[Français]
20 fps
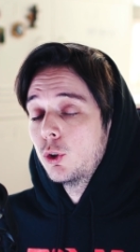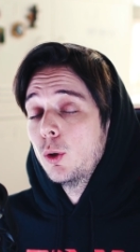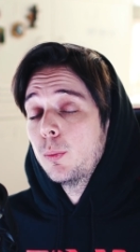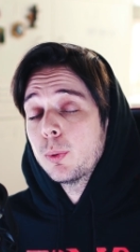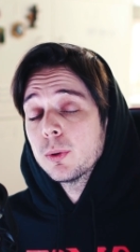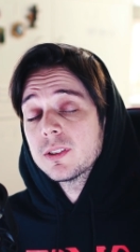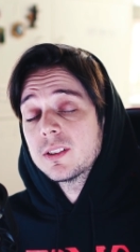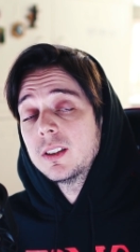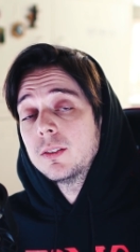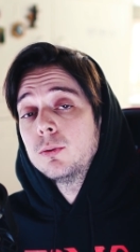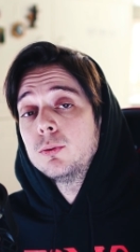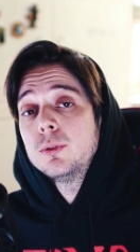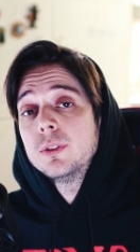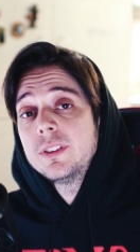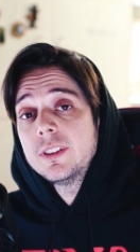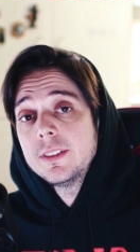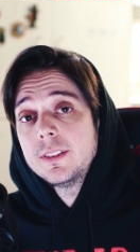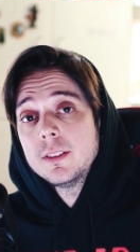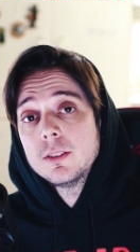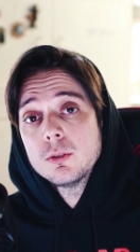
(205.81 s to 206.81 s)
Que pensez-vous de
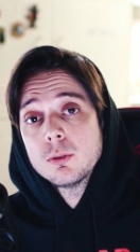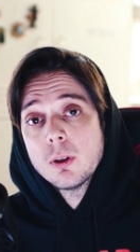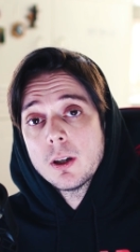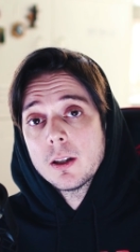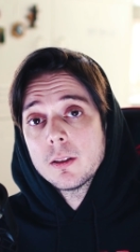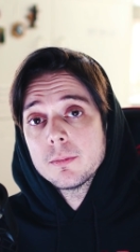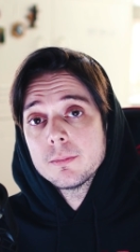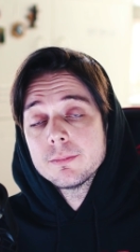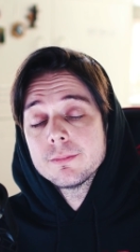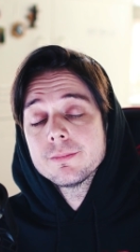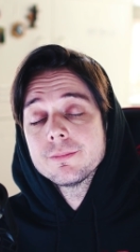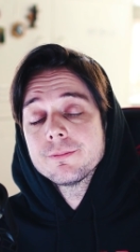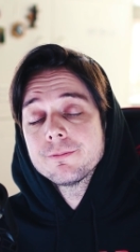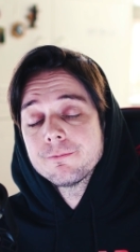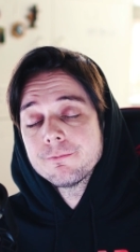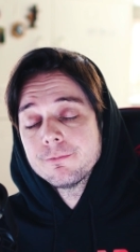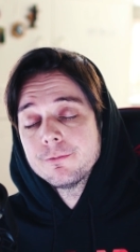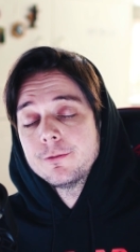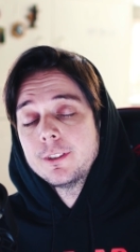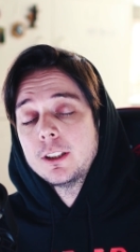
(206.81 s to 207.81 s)
cette histoire
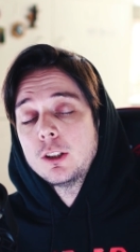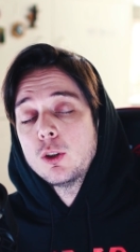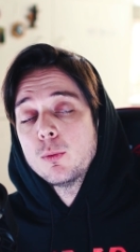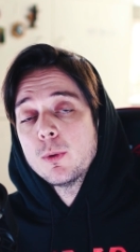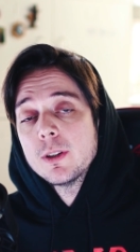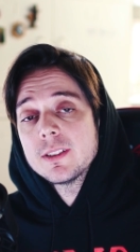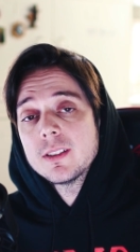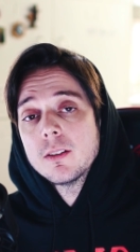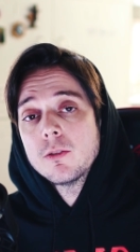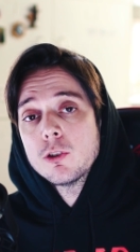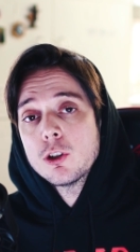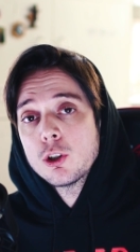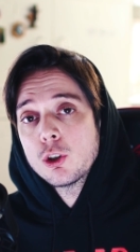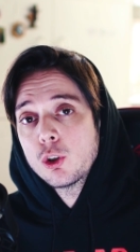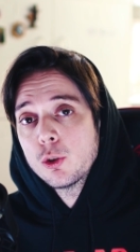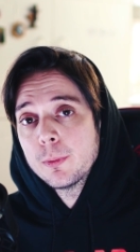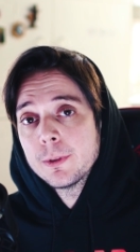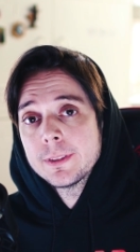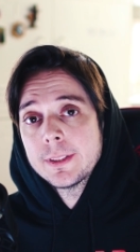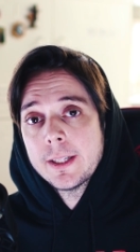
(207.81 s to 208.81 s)
Faites-le moi savoir en
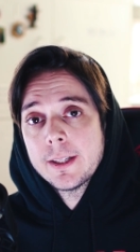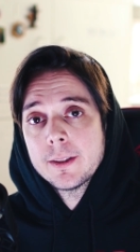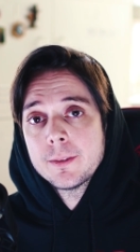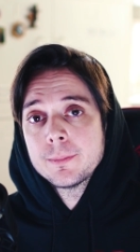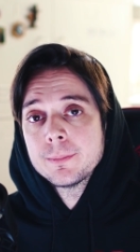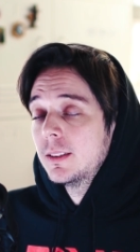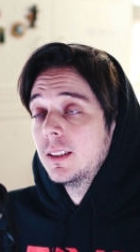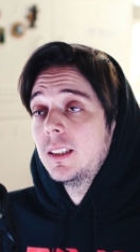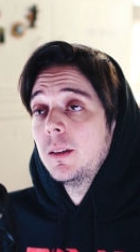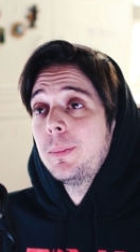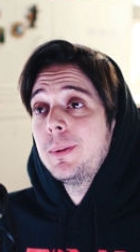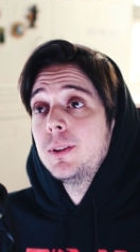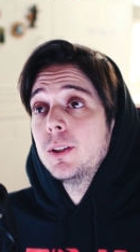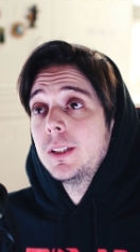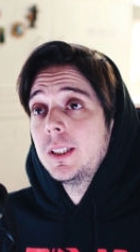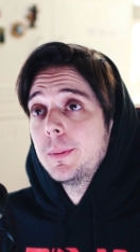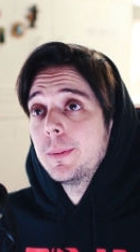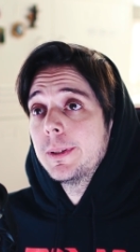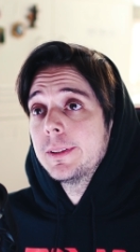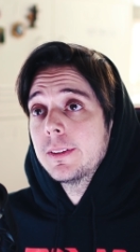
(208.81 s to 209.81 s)
commentaire. Cet
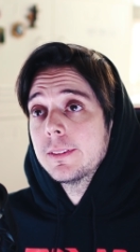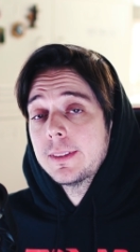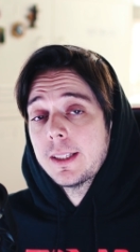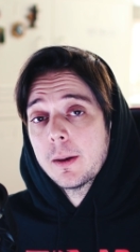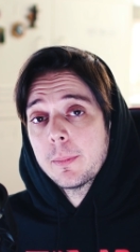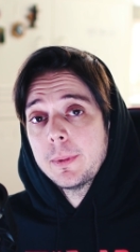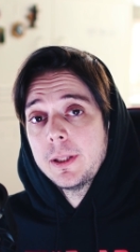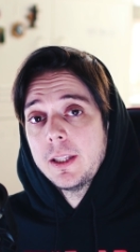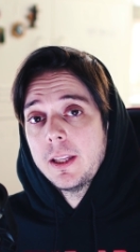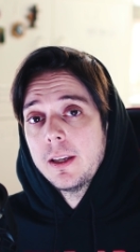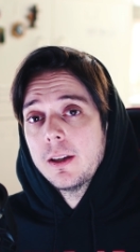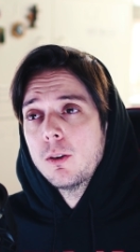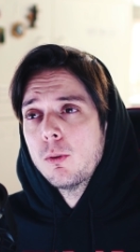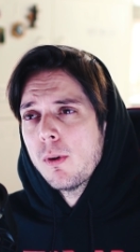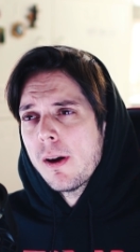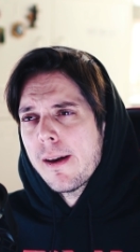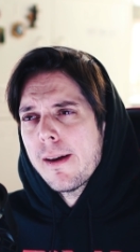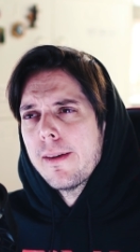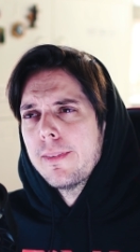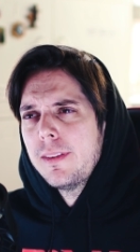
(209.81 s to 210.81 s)
épisode est maintenant terminé.
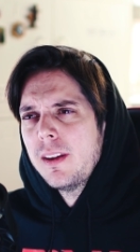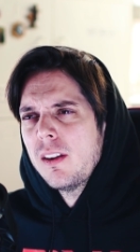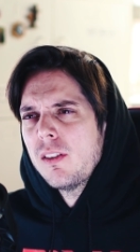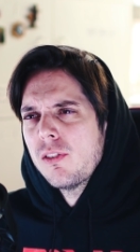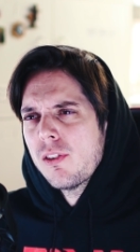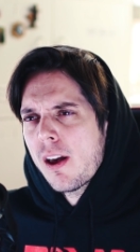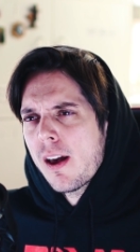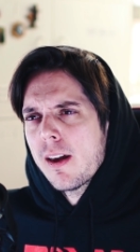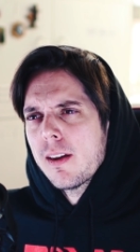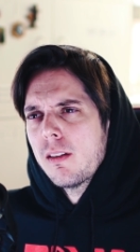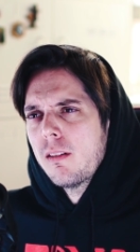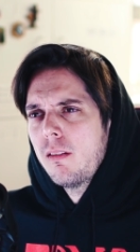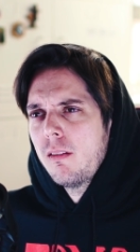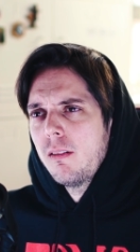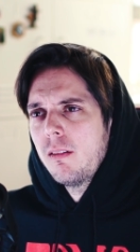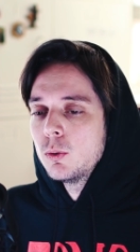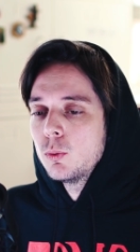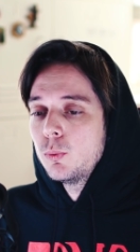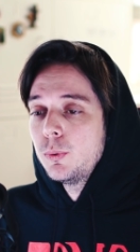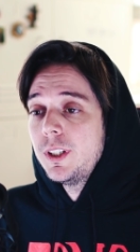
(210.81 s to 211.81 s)
Quoi déjà
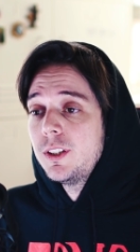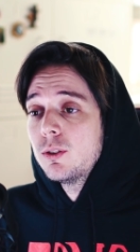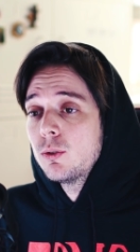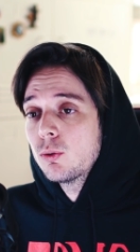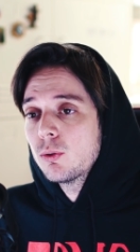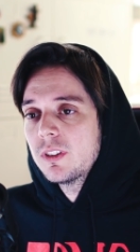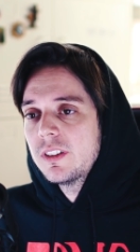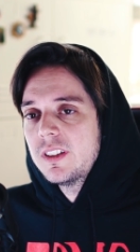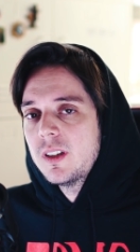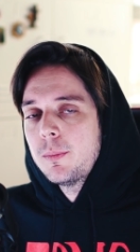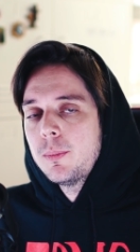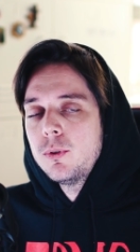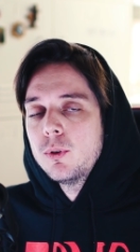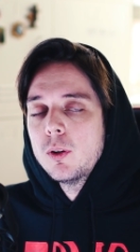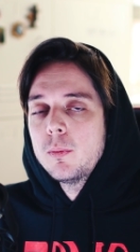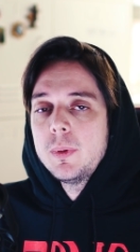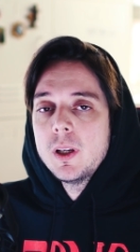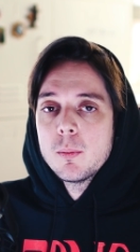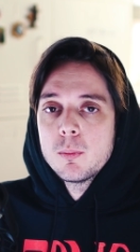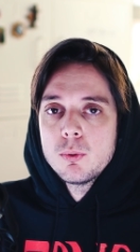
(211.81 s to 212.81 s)
euh Oui, ce sont des
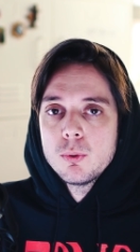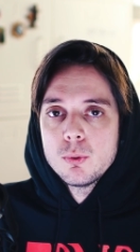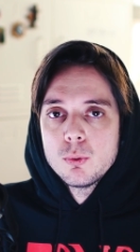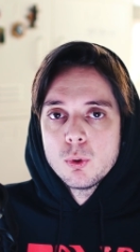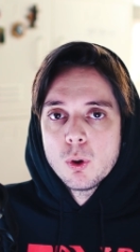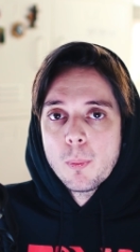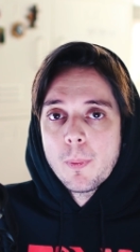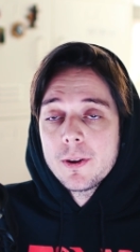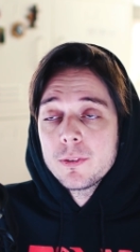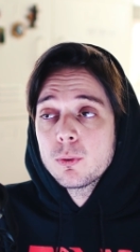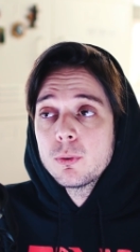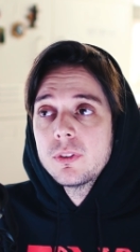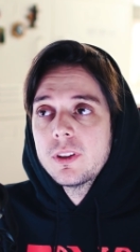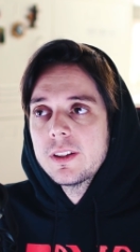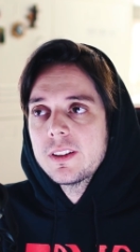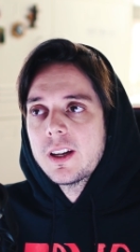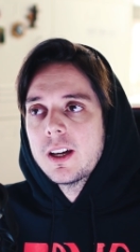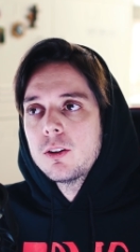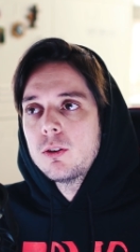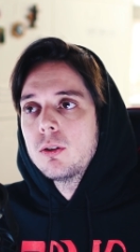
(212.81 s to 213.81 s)
épisodes bien plus courts parce que
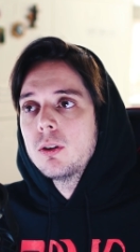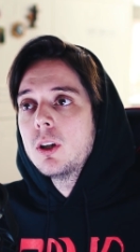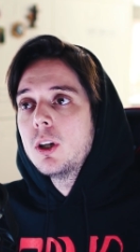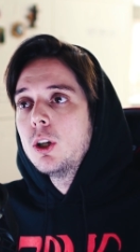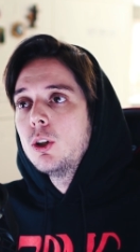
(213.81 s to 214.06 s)
ça traite